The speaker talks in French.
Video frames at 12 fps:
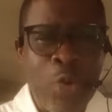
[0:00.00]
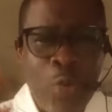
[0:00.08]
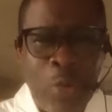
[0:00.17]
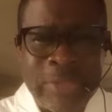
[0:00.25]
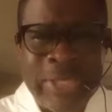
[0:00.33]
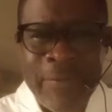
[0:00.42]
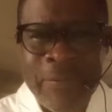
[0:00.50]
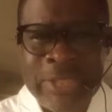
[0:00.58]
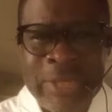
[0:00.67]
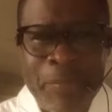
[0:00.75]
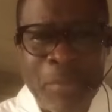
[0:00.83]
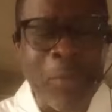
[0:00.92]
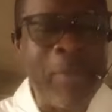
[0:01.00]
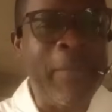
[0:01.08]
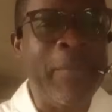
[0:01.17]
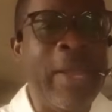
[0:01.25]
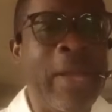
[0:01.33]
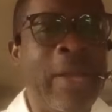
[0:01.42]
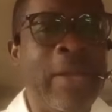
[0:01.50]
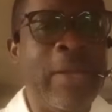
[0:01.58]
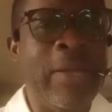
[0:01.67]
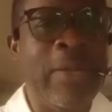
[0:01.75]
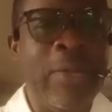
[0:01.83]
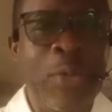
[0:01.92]
Quand il y avait ces problèmes-là,
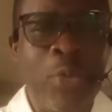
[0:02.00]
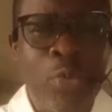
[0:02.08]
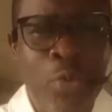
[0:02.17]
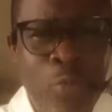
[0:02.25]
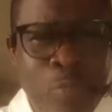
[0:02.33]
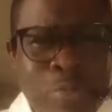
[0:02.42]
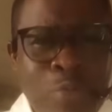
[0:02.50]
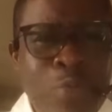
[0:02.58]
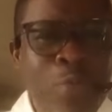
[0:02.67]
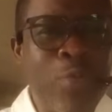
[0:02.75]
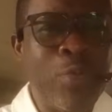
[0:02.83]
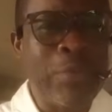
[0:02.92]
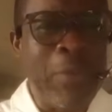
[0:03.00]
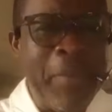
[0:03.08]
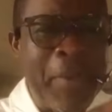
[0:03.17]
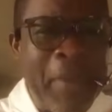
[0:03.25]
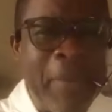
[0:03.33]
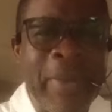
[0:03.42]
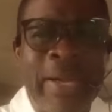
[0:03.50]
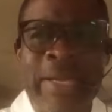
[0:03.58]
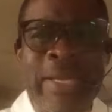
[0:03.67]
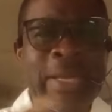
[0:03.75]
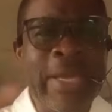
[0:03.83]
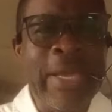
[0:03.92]
de Lubungu, de
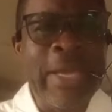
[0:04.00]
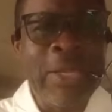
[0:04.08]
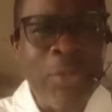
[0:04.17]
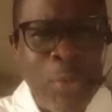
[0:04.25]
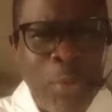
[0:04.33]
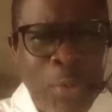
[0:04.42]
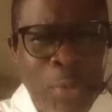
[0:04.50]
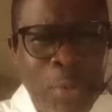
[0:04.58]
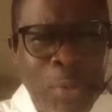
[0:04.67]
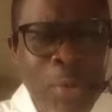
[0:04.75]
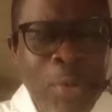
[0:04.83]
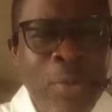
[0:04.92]
Memambali, de,